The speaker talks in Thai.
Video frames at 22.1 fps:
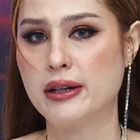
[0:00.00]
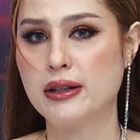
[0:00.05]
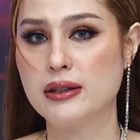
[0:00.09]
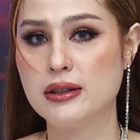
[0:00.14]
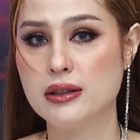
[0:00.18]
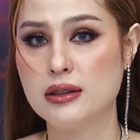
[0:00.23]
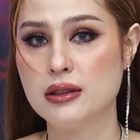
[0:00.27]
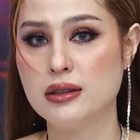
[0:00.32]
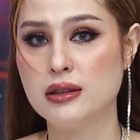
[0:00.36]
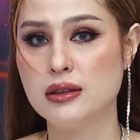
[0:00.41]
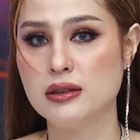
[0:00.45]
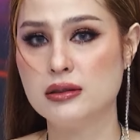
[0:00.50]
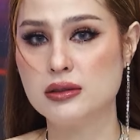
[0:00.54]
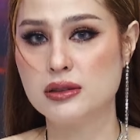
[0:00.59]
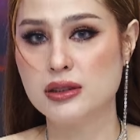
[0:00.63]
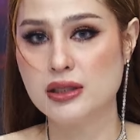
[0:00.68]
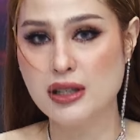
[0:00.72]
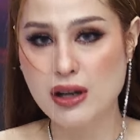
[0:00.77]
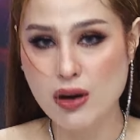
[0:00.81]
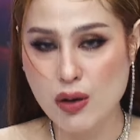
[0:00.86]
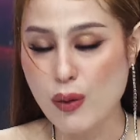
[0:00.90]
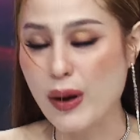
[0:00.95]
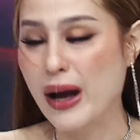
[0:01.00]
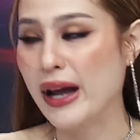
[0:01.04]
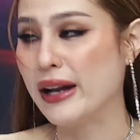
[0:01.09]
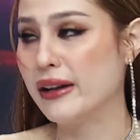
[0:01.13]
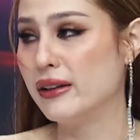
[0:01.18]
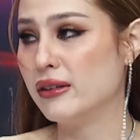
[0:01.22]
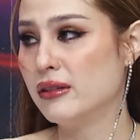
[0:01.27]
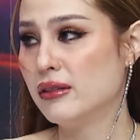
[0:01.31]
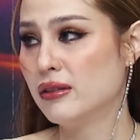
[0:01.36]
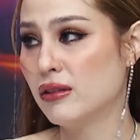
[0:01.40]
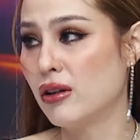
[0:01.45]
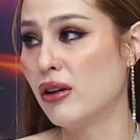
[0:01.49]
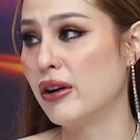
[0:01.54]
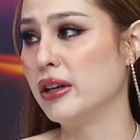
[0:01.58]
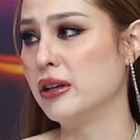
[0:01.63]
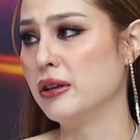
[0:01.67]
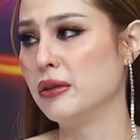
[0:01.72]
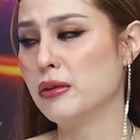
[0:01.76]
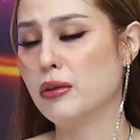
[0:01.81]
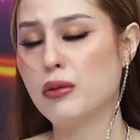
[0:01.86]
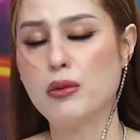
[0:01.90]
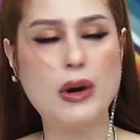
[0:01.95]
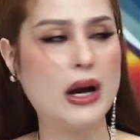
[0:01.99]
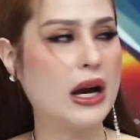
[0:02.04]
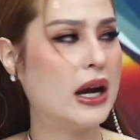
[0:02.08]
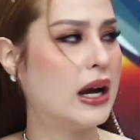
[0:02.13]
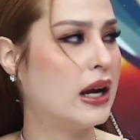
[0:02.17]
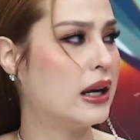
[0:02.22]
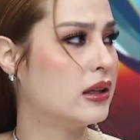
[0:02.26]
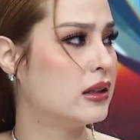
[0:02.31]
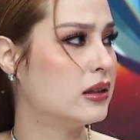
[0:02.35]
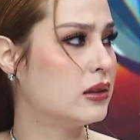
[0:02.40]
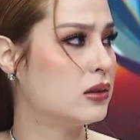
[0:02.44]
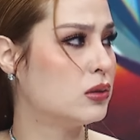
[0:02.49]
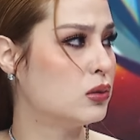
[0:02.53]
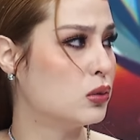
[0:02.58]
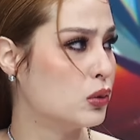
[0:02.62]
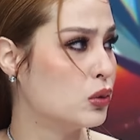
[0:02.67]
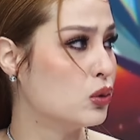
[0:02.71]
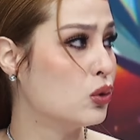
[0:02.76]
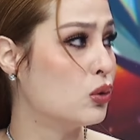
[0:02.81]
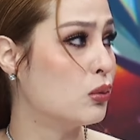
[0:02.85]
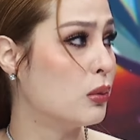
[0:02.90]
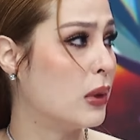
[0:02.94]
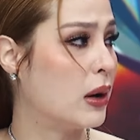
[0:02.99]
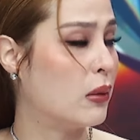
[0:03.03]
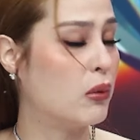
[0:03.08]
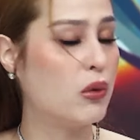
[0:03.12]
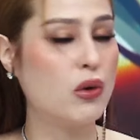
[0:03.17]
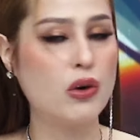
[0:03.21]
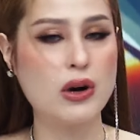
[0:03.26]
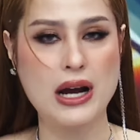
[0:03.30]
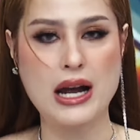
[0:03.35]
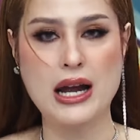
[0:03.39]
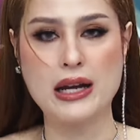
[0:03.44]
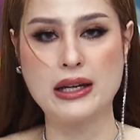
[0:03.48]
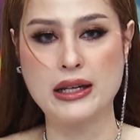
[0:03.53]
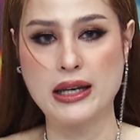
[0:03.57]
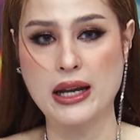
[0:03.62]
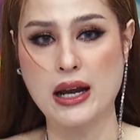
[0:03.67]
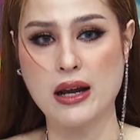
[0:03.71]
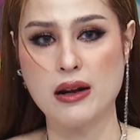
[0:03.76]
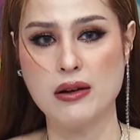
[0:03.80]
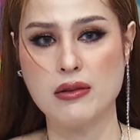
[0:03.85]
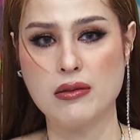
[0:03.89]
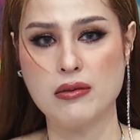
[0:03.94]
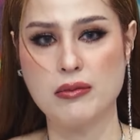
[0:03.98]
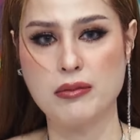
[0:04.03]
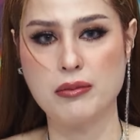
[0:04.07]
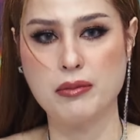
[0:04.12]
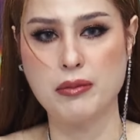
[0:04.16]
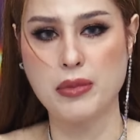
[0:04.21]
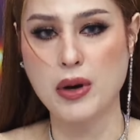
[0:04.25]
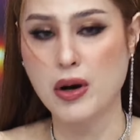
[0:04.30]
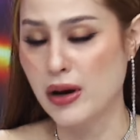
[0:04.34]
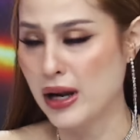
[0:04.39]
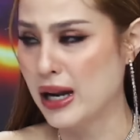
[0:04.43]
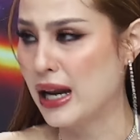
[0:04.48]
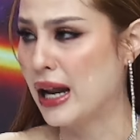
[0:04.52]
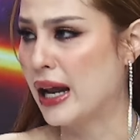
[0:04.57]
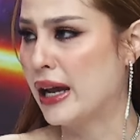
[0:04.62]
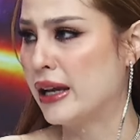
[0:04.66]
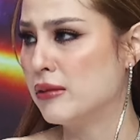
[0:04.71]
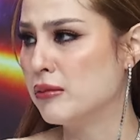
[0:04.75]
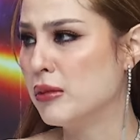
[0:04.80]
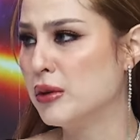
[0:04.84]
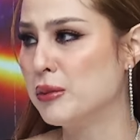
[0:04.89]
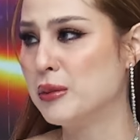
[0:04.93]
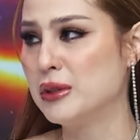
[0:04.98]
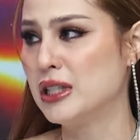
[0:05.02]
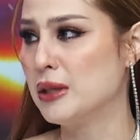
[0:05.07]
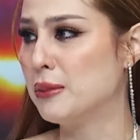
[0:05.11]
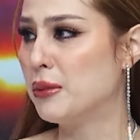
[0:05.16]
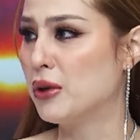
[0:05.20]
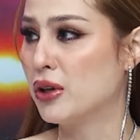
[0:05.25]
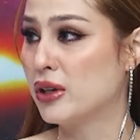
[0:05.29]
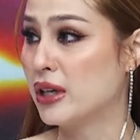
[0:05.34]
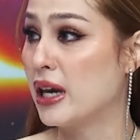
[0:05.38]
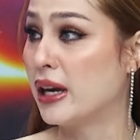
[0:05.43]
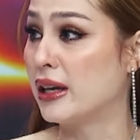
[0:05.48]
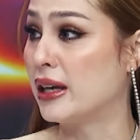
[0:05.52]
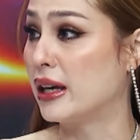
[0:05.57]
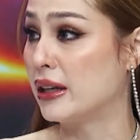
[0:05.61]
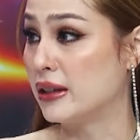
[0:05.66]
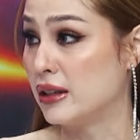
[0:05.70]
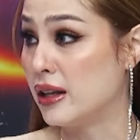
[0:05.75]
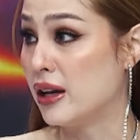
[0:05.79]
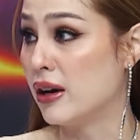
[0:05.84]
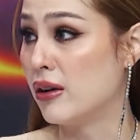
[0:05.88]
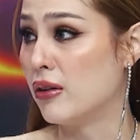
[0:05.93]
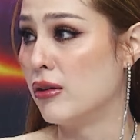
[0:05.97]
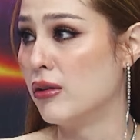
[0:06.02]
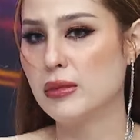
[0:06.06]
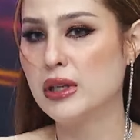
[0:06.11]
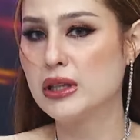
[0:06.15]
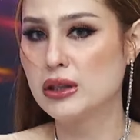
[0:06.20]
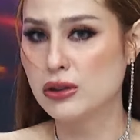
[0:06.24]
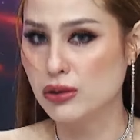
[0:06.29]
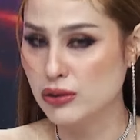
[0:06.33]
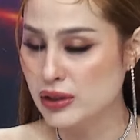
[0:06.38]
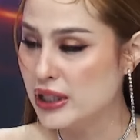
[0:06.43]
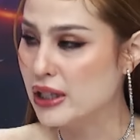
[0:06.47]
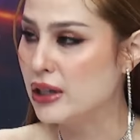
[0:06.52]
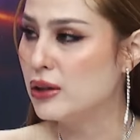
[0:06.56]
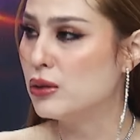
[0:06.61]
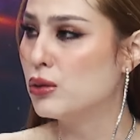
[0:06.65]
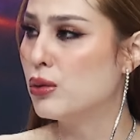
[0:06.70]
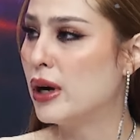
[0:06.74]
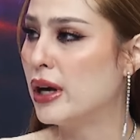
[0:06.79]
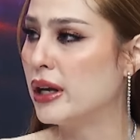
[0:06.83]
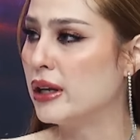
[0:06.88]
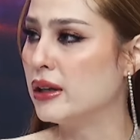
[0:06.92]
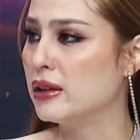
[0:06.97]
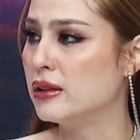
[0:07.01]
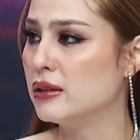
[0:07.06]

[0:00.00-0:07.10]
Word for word: คือเชื่อขวัญหน่อยว่าหนูอยู่มาวงการเนี้ย เพราะอะไรมันไม่ใช่เพราะเก่งอย่างเดียว มันต้องดีด้วย